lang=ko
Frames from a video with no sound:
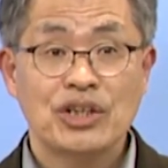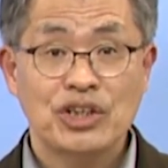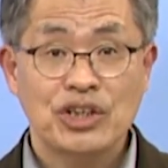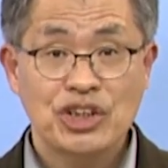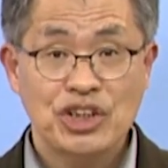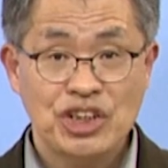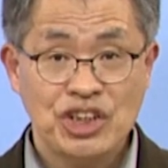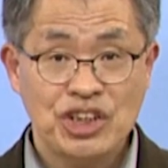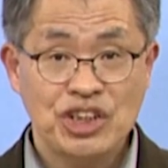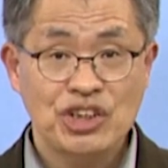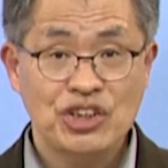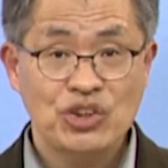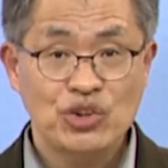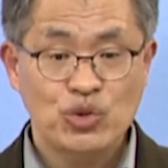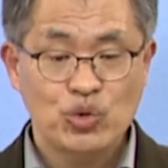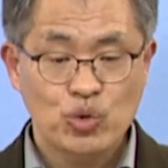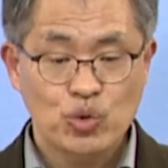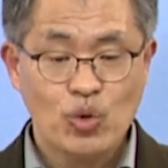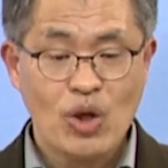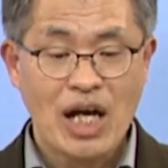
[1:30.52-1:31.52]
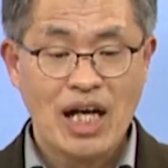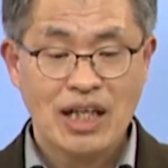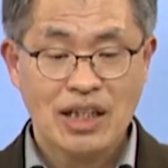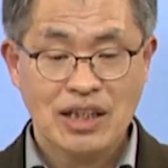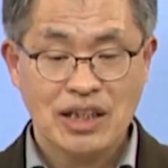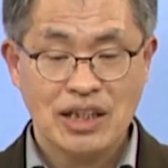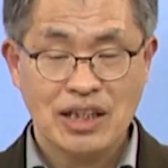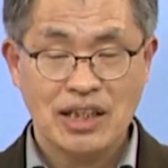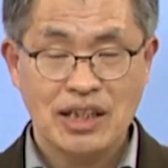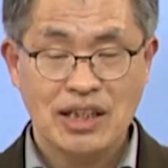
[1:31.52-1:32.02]

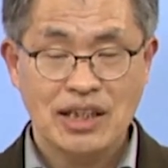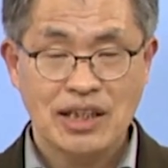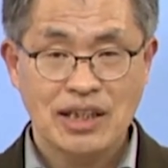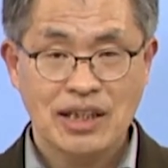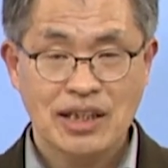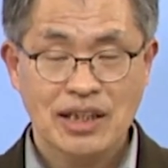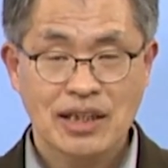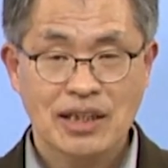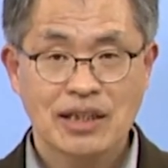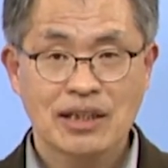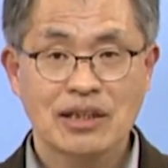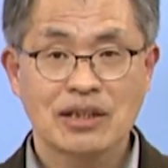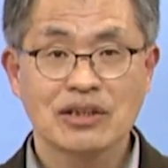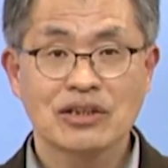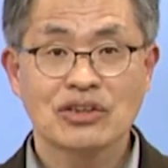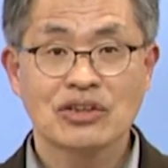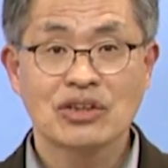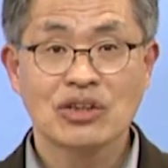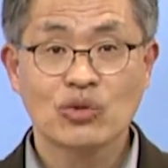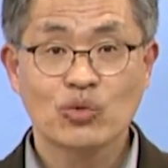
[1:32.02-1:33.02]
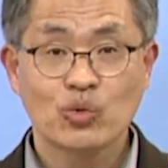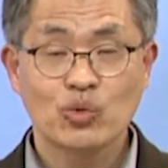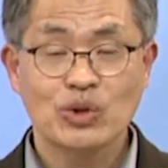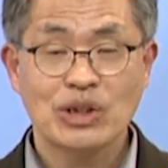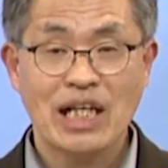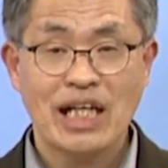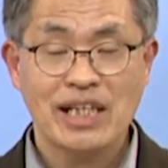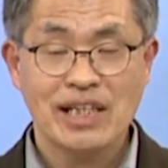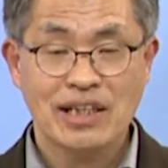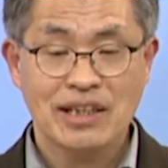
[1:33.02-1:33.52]
신유학의 그
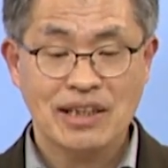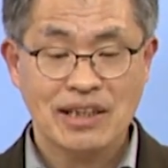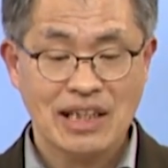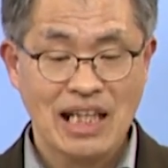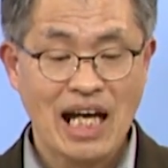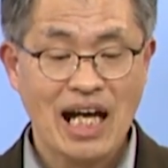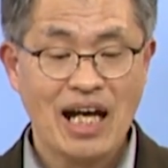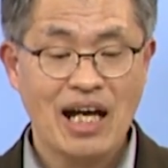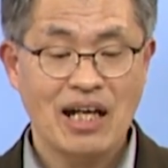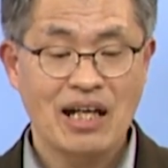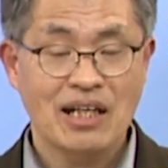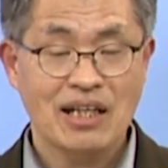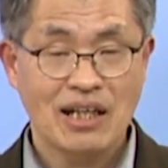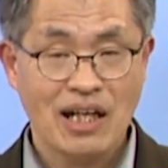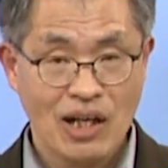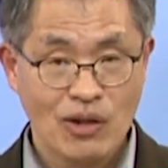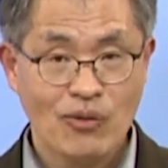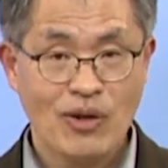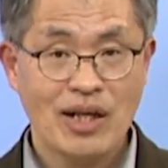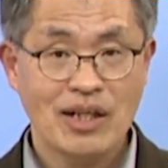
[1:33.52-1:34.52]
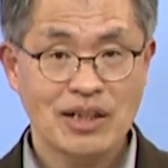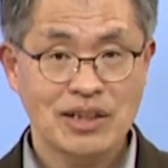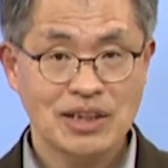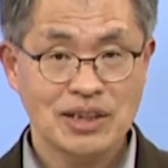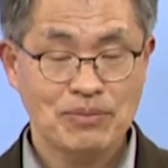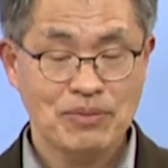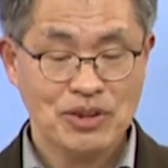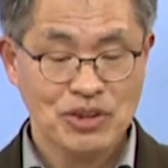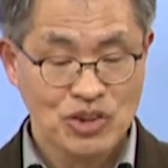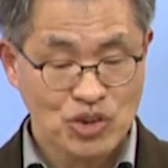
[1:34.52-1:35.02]
선구자였다라고 하는
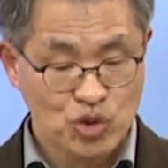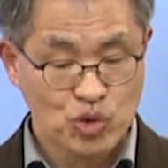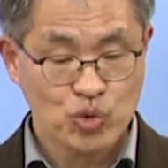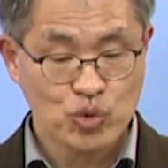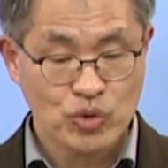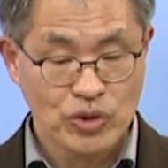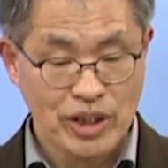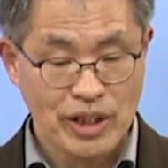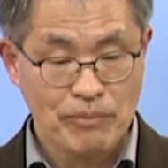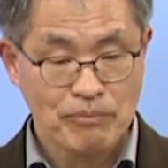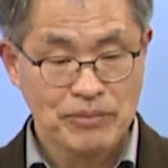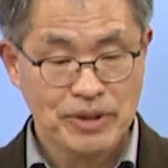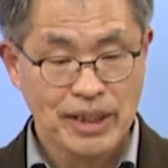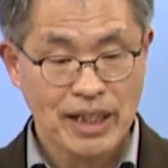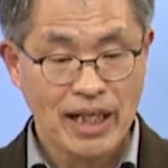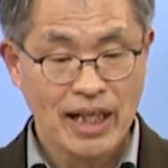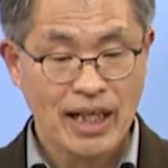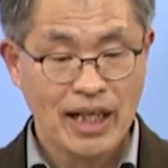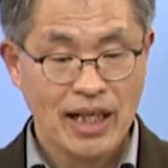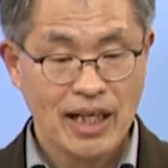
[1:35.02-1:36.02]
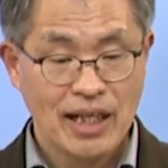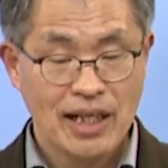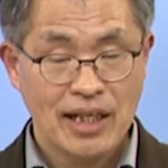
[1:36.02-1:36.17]
점에서 중요합니다.